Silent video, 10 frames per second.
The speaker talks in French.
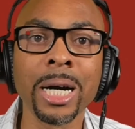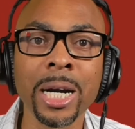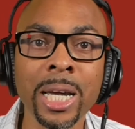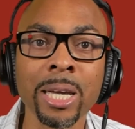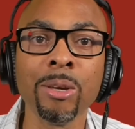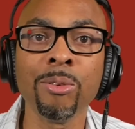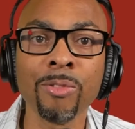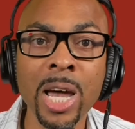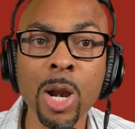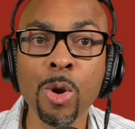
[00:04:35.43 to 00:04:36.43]

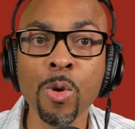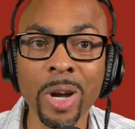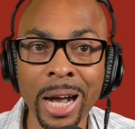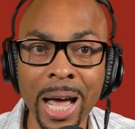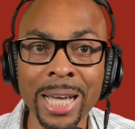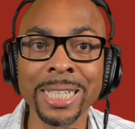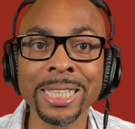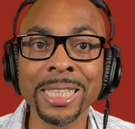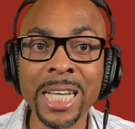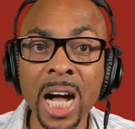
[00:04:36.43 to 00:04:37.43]
révélera
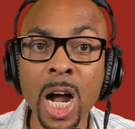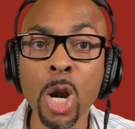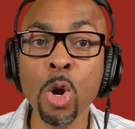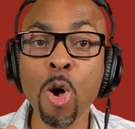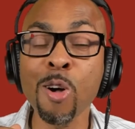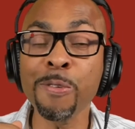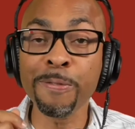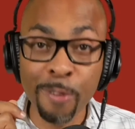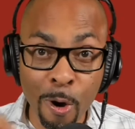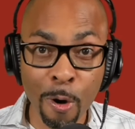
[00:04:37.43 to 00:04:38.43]
dans le
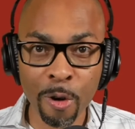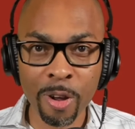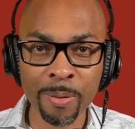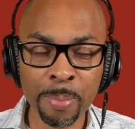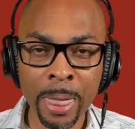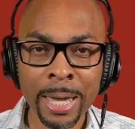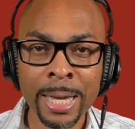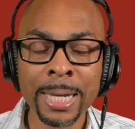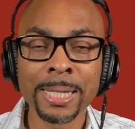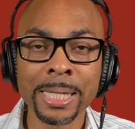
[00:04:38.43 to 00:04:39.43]
feu.
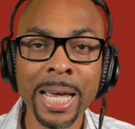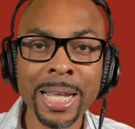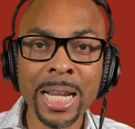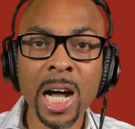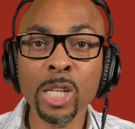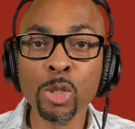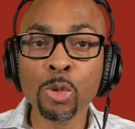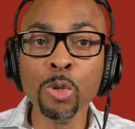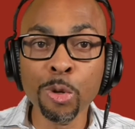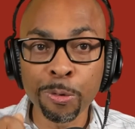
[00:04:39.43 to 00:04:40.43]
C'est dans
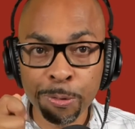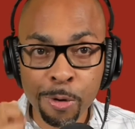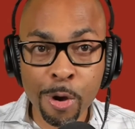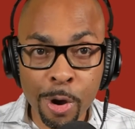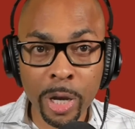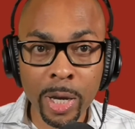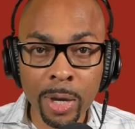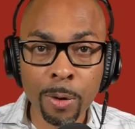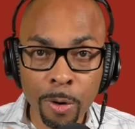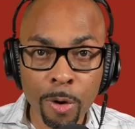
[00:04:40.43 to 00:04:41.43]
du feu
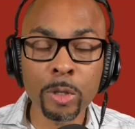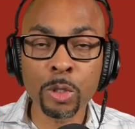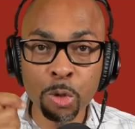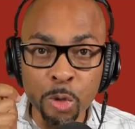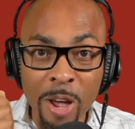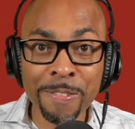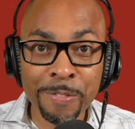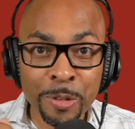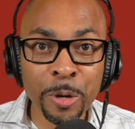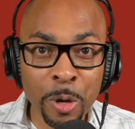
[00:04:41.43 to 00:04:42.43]
que
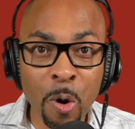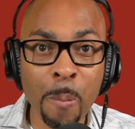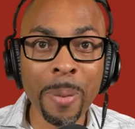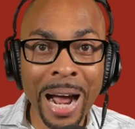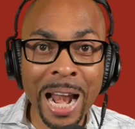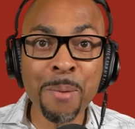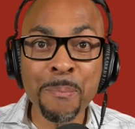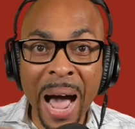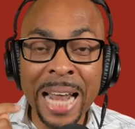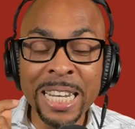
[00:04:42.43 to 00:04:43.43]
œuvre nous pral
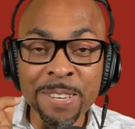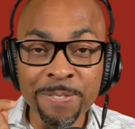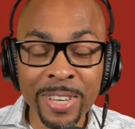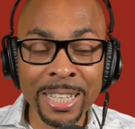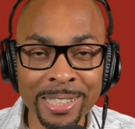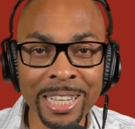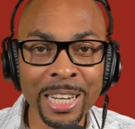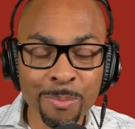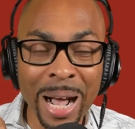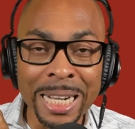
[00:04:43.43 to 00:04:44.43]
manifester,
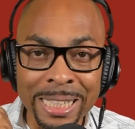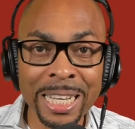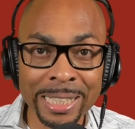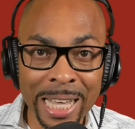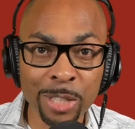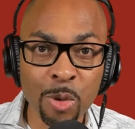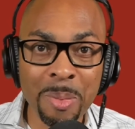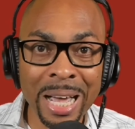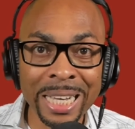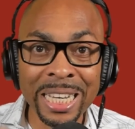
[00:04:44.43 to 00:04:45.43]
li pral dit
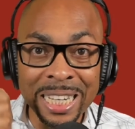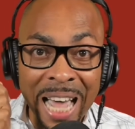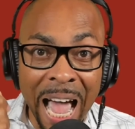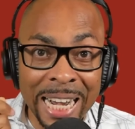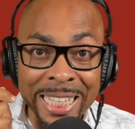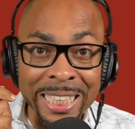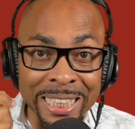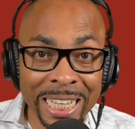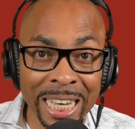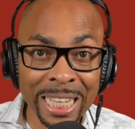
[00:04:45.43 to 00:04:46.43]
exactement qui
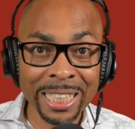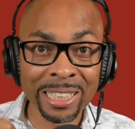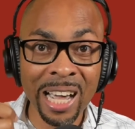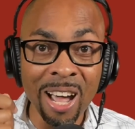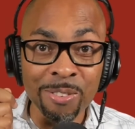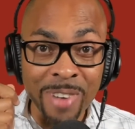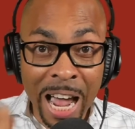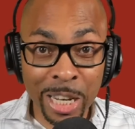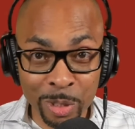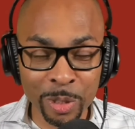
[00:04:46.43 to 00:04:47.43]
qualité
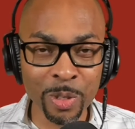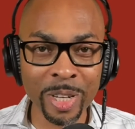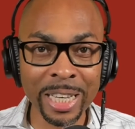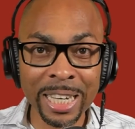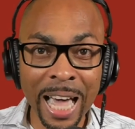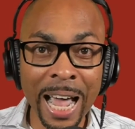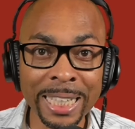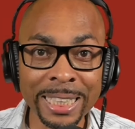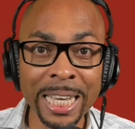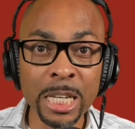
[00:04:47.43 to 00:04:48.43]
travail nous qui
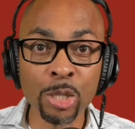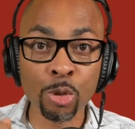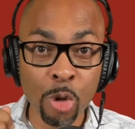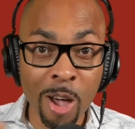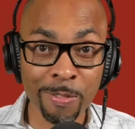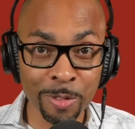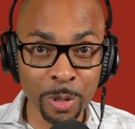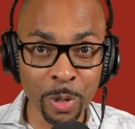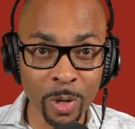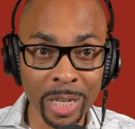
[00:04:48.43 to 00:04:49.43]
qualité œuvre
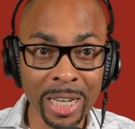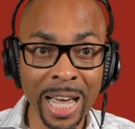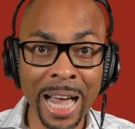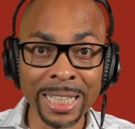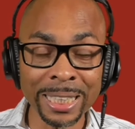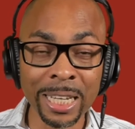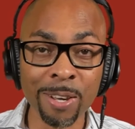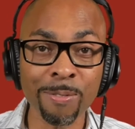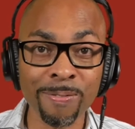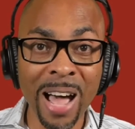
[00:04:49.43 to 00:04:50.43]
nous qui
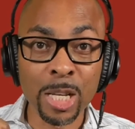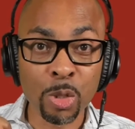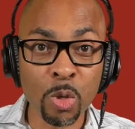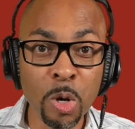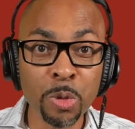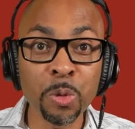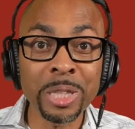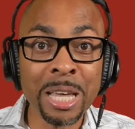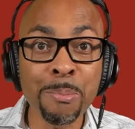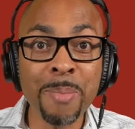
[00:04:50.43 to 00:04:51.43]
qualité façon nous
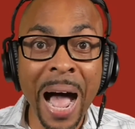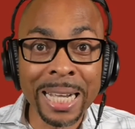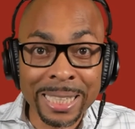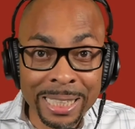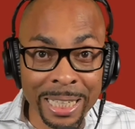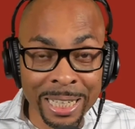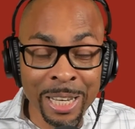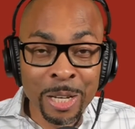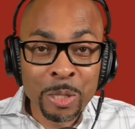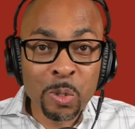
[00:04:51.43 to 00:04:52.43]
te bâti
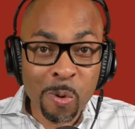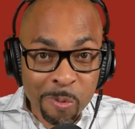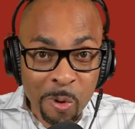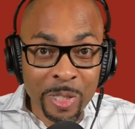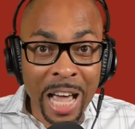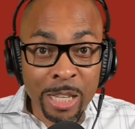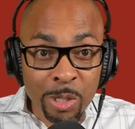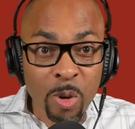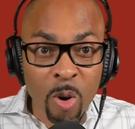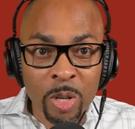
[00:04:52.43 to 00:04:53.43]
sous
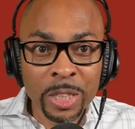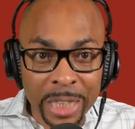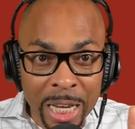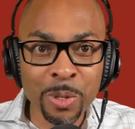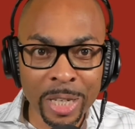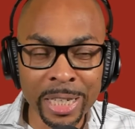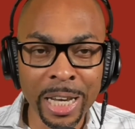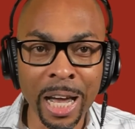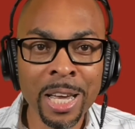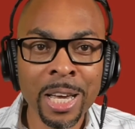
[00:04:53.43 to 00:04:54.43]
fondation
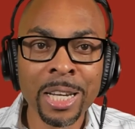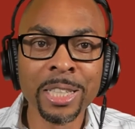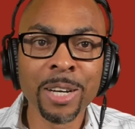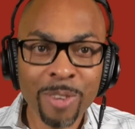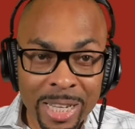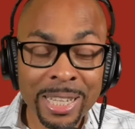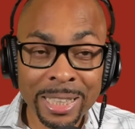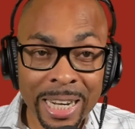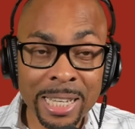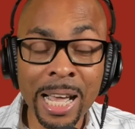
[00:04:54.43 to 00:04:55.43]
Jésus-Christ. Dans verset
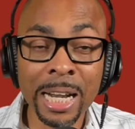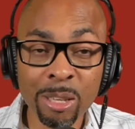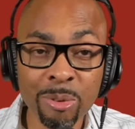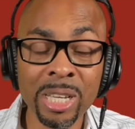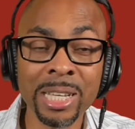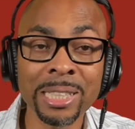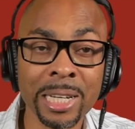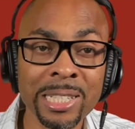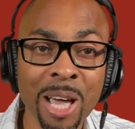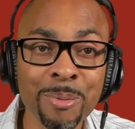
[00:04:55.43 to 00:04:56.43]
13 là, le verset
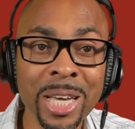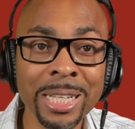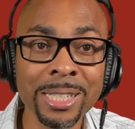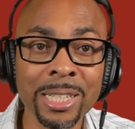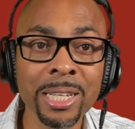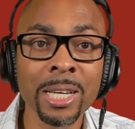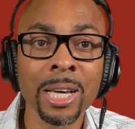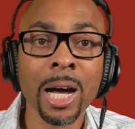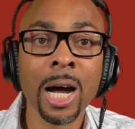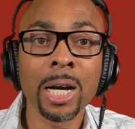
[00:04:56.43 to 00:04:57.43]
13 là bien il dit
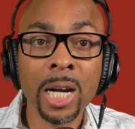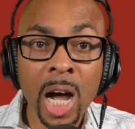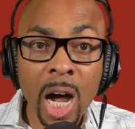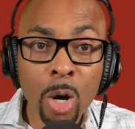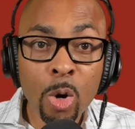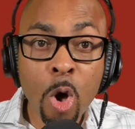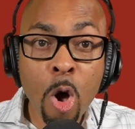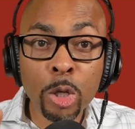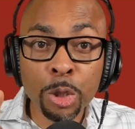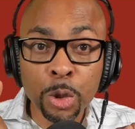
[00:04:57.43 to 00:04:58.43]
euh, car
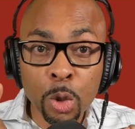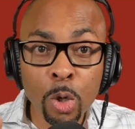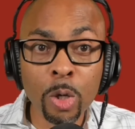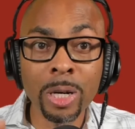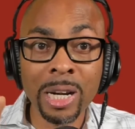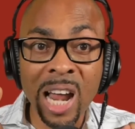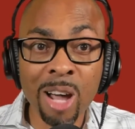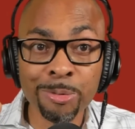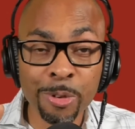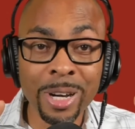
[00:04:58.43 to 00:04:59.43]
le jour
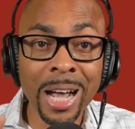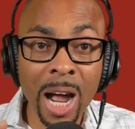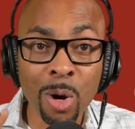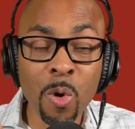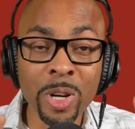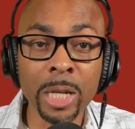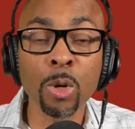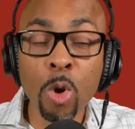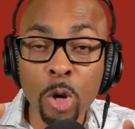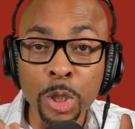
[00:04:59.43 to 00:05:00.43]
la fera
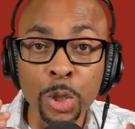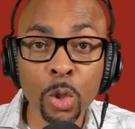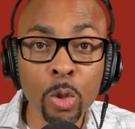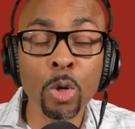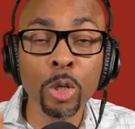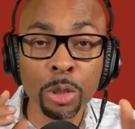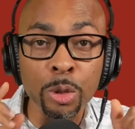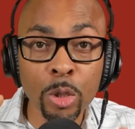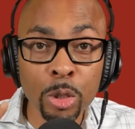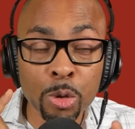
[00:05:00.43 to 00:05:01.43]
connaître, le jour, le
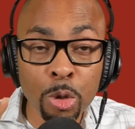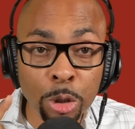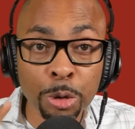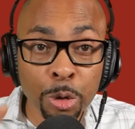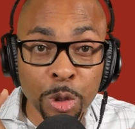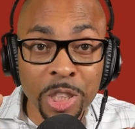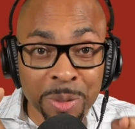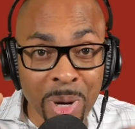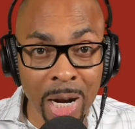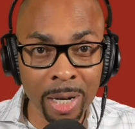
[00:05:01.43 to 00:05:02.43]
jour du
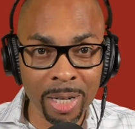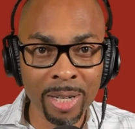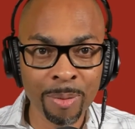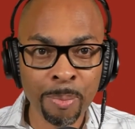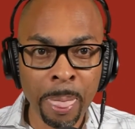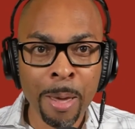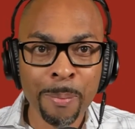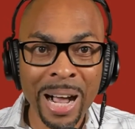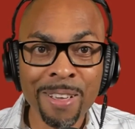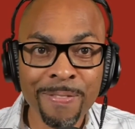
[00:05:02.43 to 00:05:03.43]
jugement
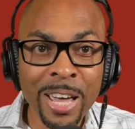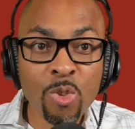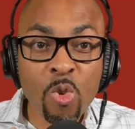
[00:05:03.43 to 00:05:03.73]
pral fait nous